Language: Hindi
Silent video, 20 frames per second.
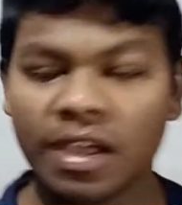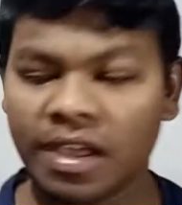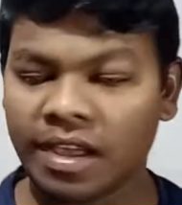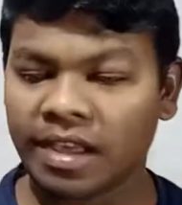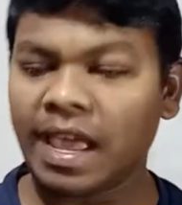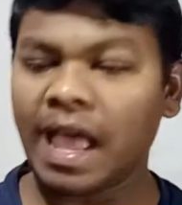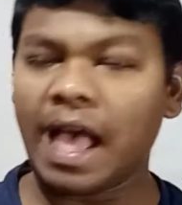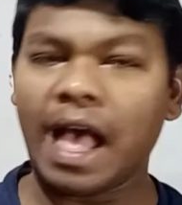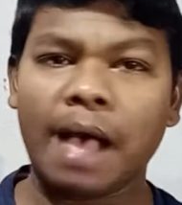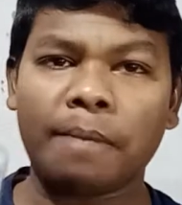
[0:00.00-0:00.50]

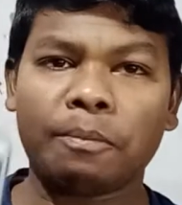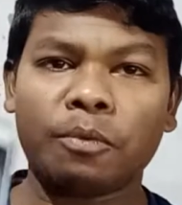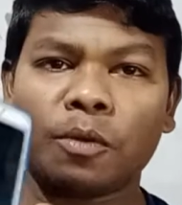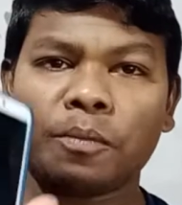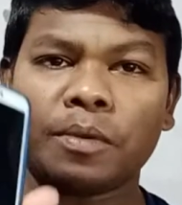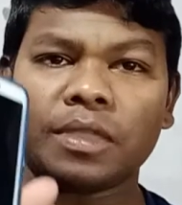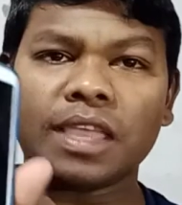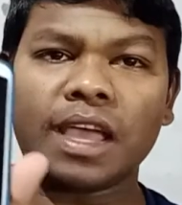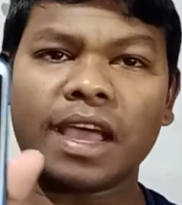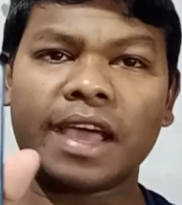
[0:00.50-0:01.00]
क्या आपको
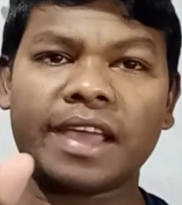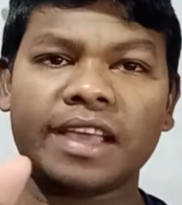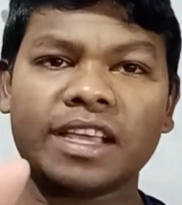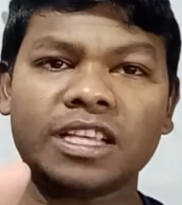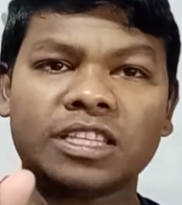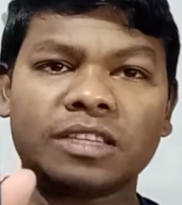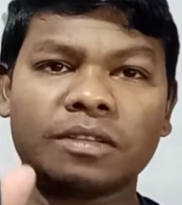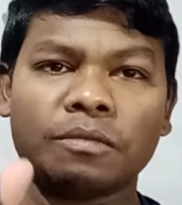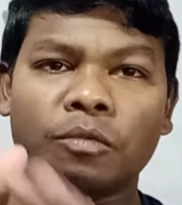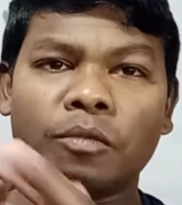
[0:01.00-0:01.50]
पता है
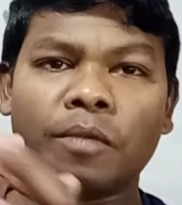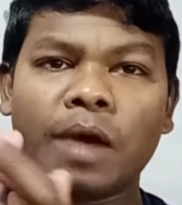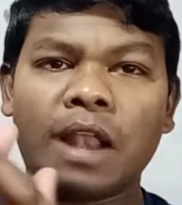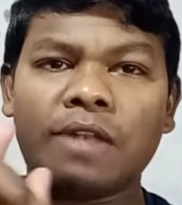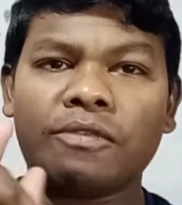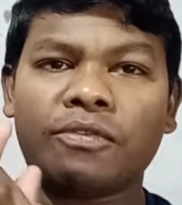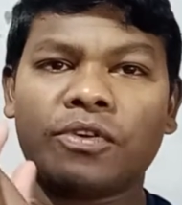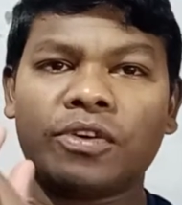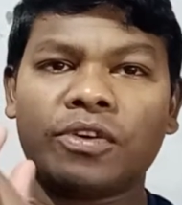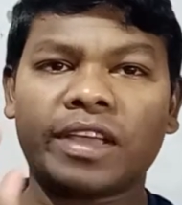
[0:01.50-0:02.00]
इस
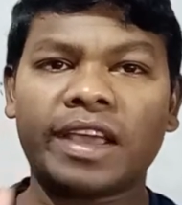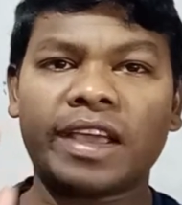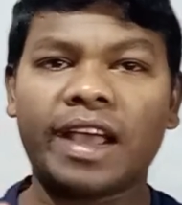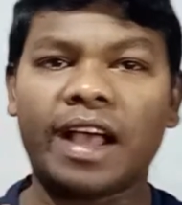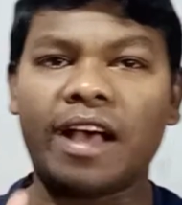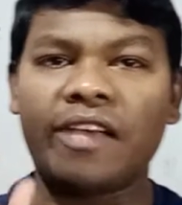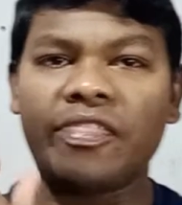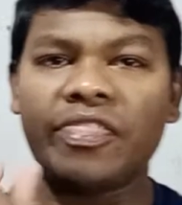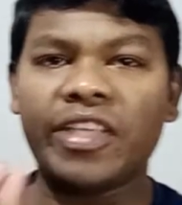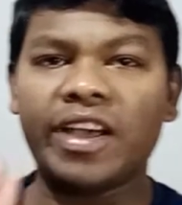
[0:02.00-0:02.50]
मोबाइल फ़ोन के
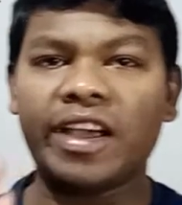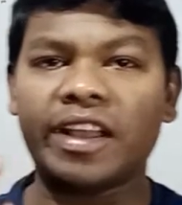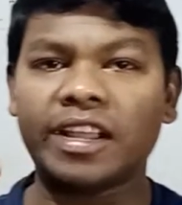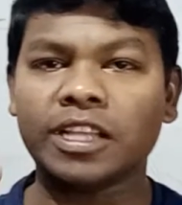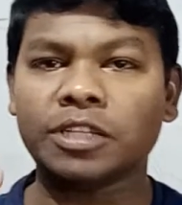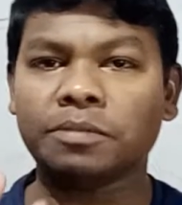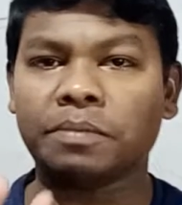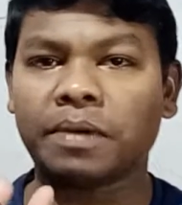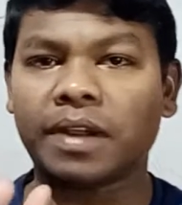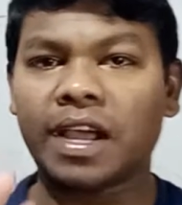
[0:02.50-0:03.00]
अंदर
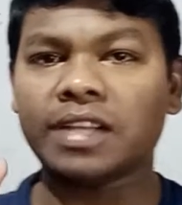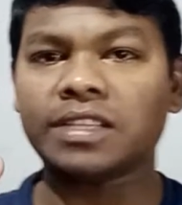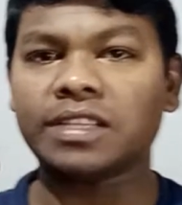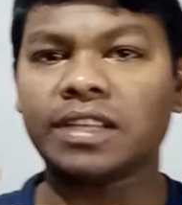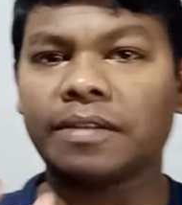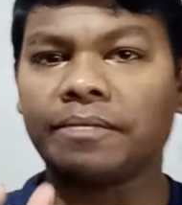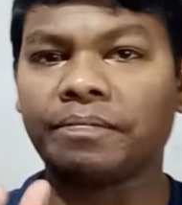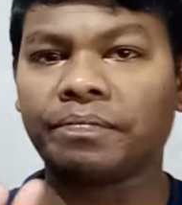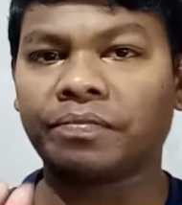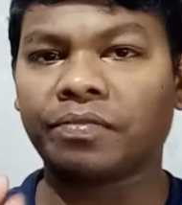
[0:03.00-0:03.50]
इस प्रकार
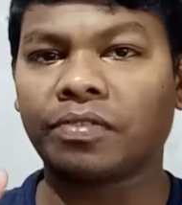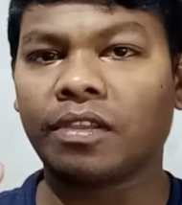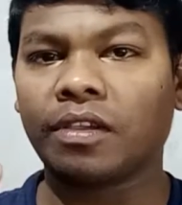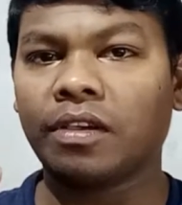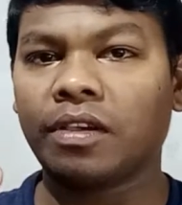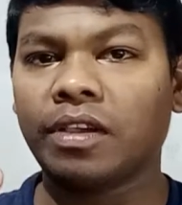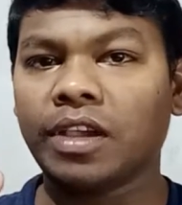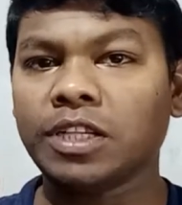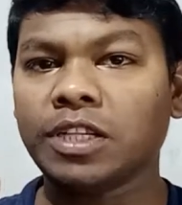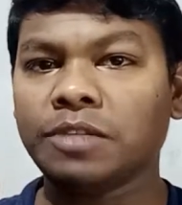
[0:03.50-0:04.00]
से
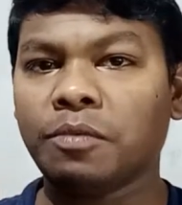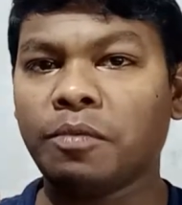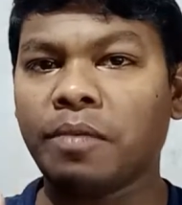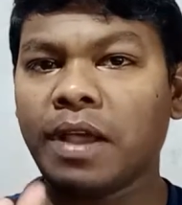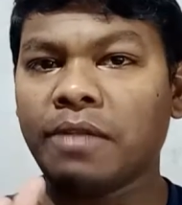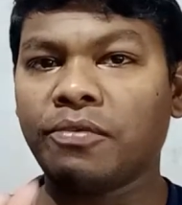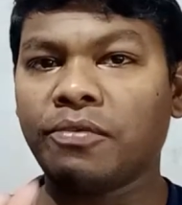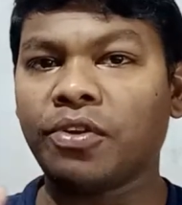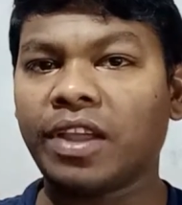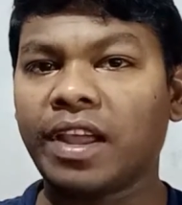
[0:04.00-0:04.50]
इस
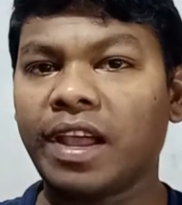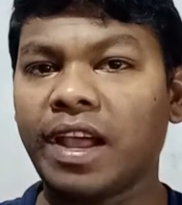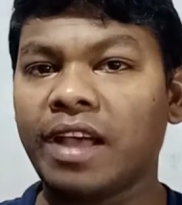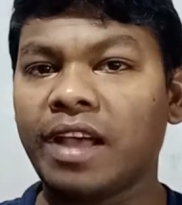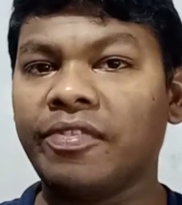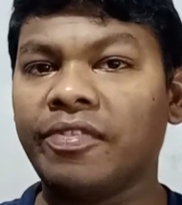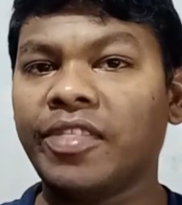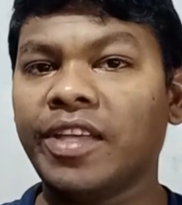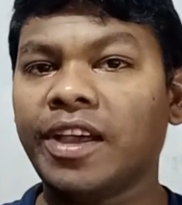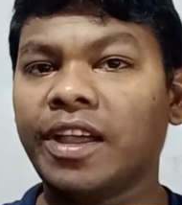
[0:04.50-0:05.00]
मोबाइल फ़ोन के
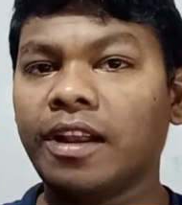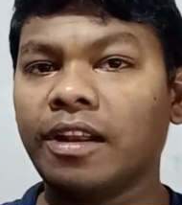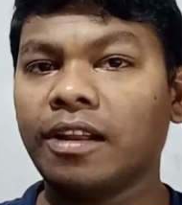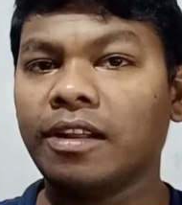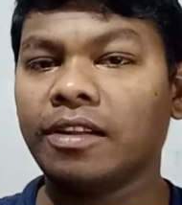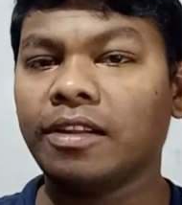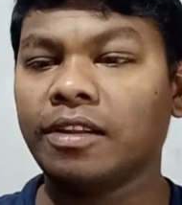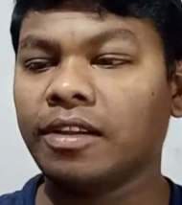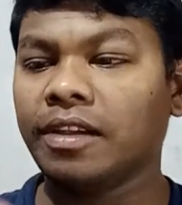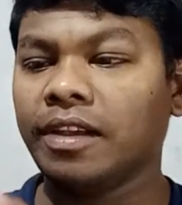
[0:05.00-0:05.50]
अंदर
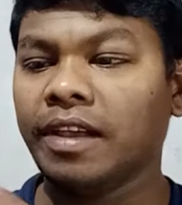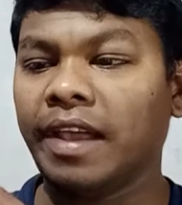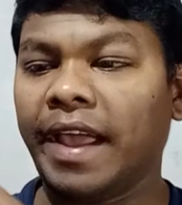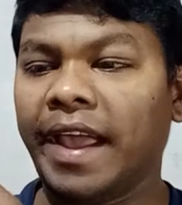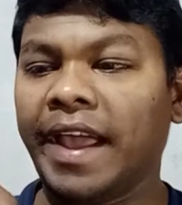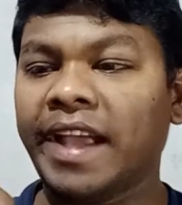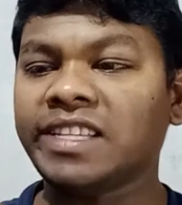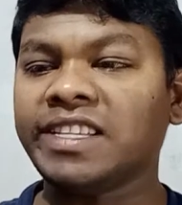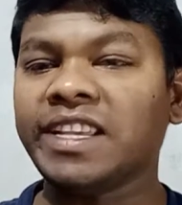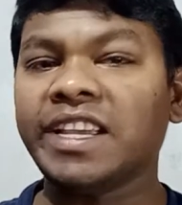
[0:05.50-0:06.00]

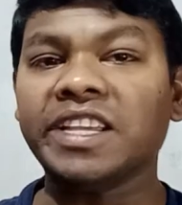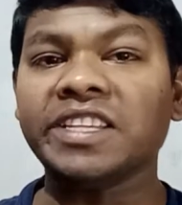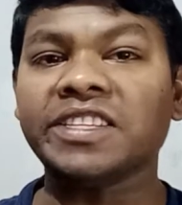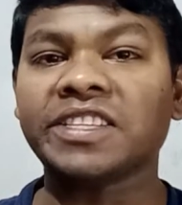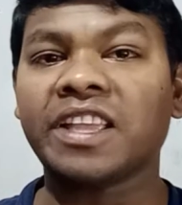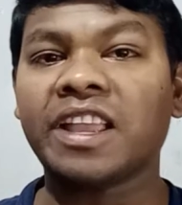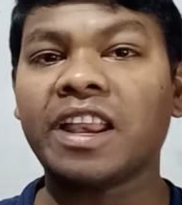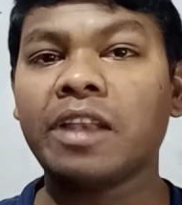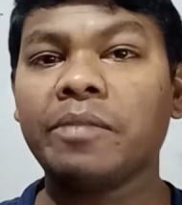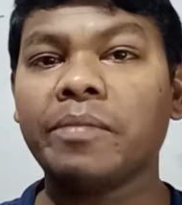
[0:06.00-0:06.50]
ऐसे
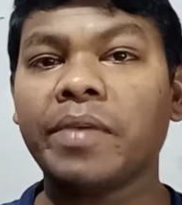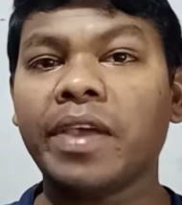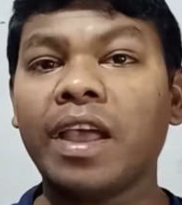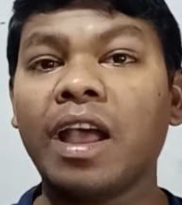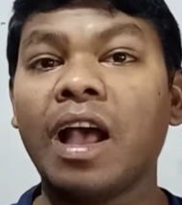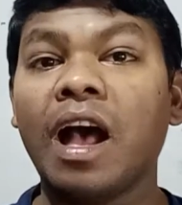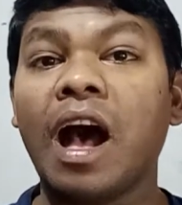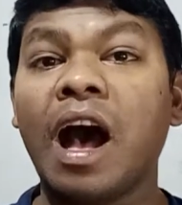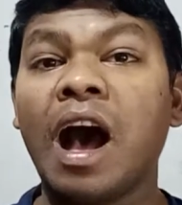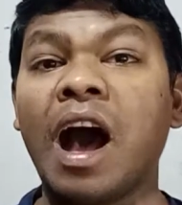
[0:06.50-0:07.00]
स्क्रीन में
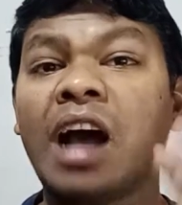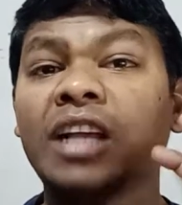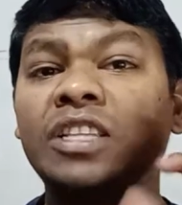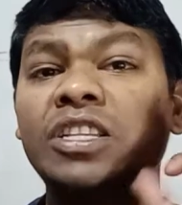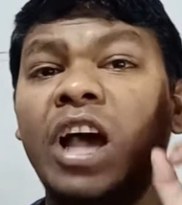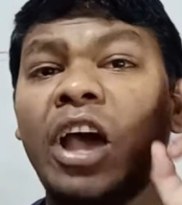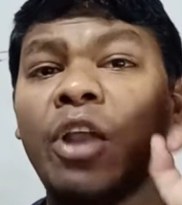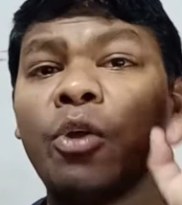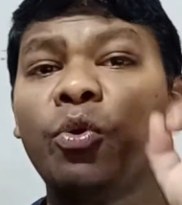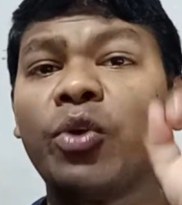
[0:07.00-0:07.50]

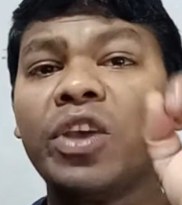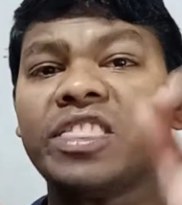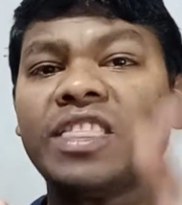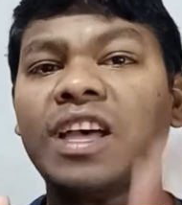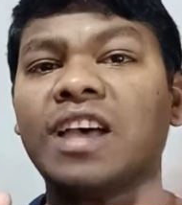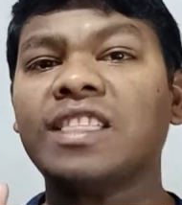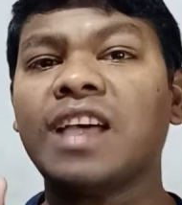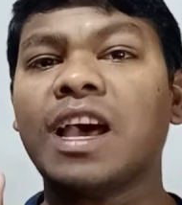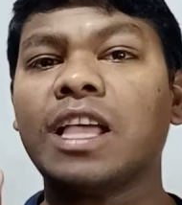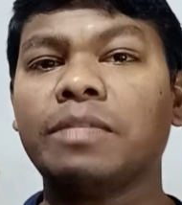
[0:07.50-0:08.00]
हज़ारों के
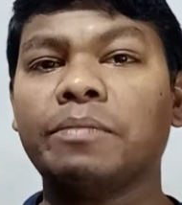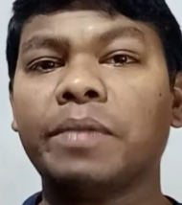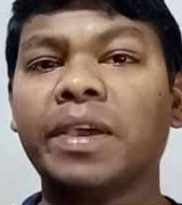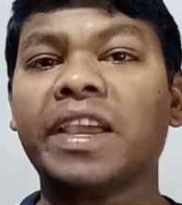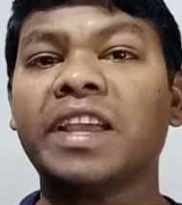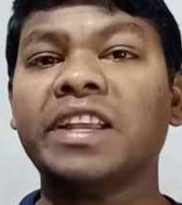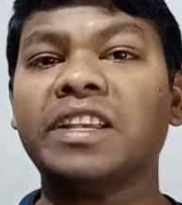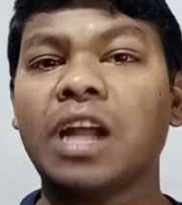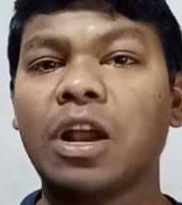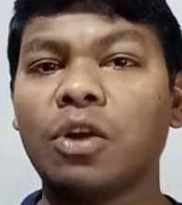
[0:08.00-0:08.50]
तादाद में
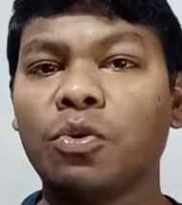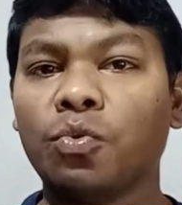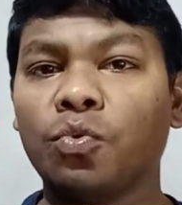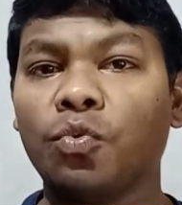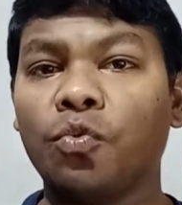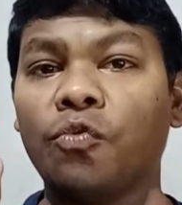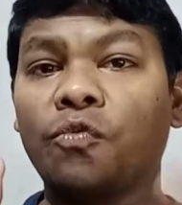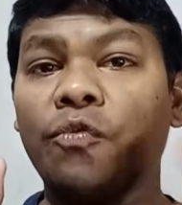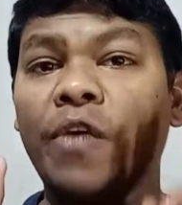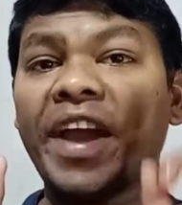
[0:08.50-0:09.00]
कीटाणु
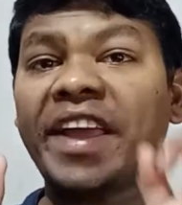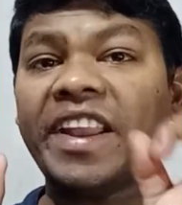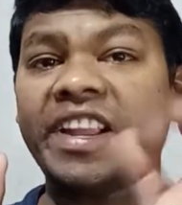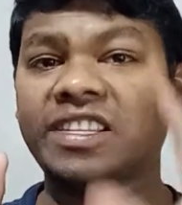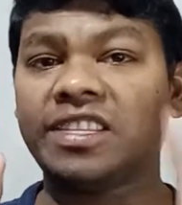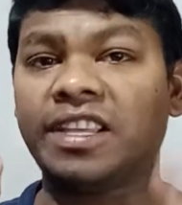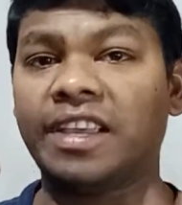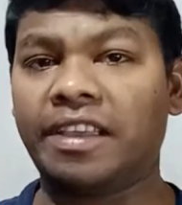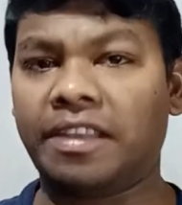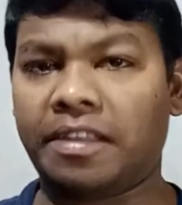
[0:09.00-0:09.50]

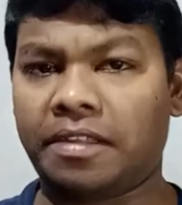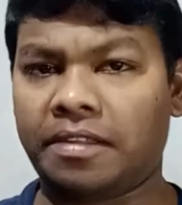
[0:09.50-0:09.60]
वायरस हैं